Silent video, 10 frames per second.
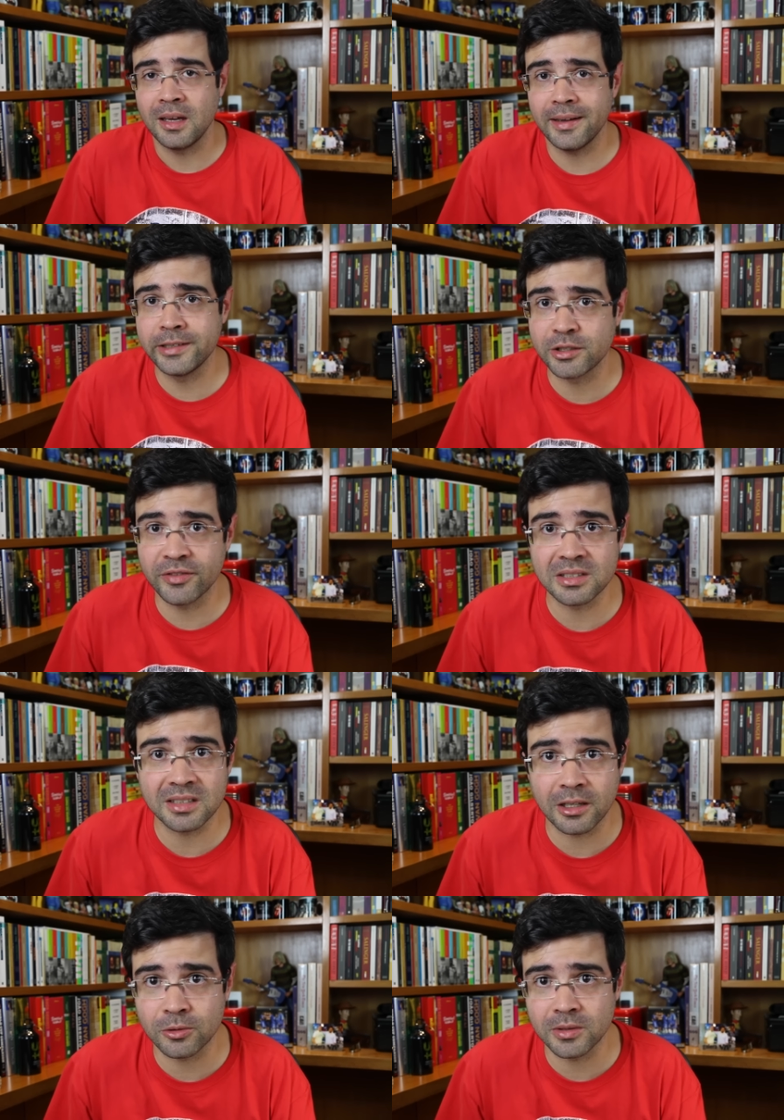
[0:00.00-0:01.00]
Eles
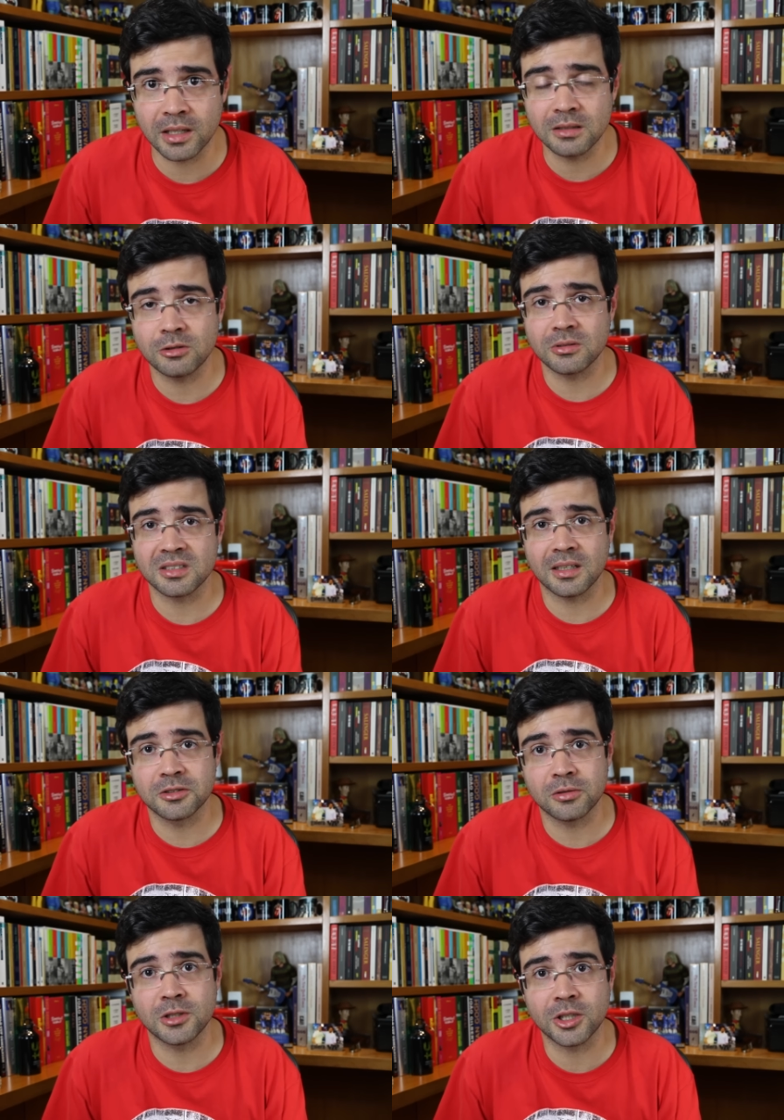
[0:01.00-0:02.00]
fizeram um grande
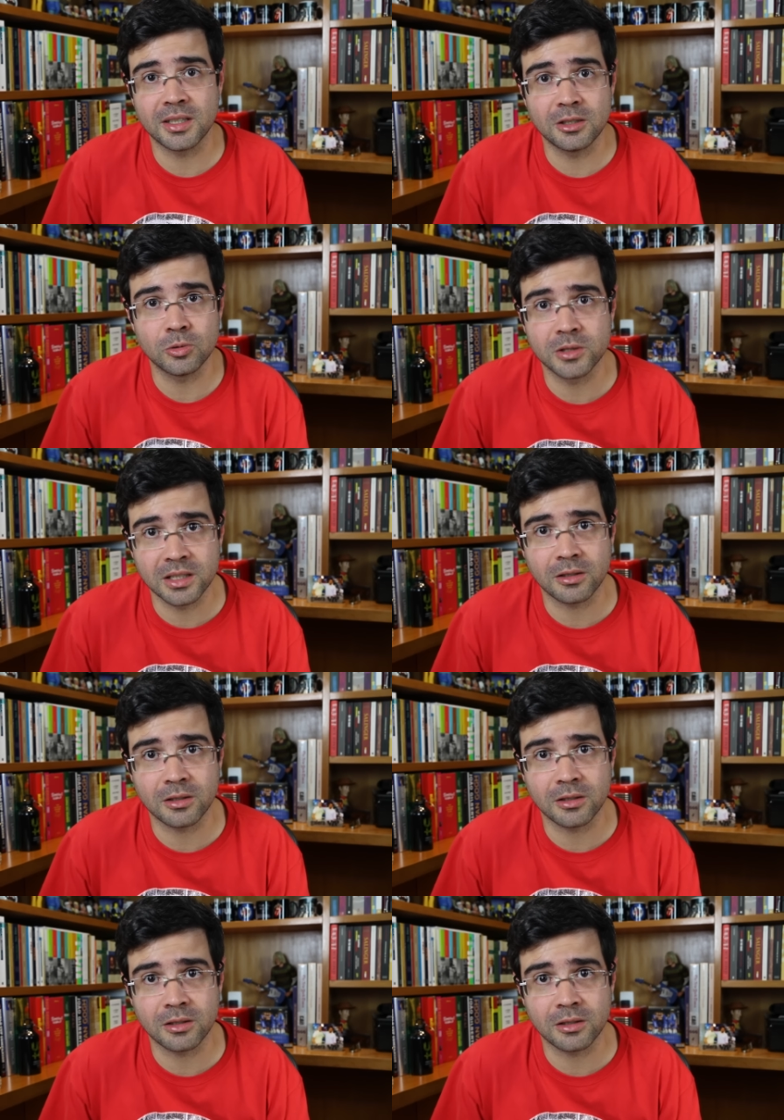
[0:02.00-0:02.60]
sucesso no exterior,